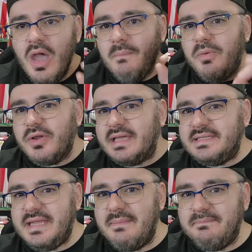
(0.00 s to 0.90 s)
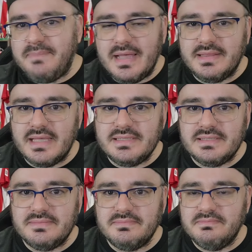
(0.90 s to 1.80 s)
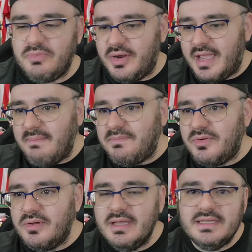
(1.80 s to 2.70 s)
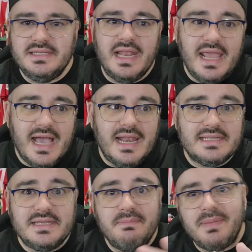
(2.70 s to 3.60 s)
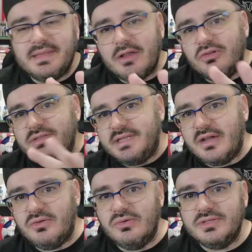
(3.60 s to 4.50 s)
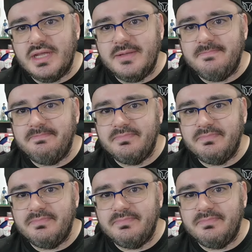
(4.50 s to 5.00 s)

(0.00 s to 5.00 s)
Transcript: Porque si empatas, por ejemplo, si LA Galaxy empata con San José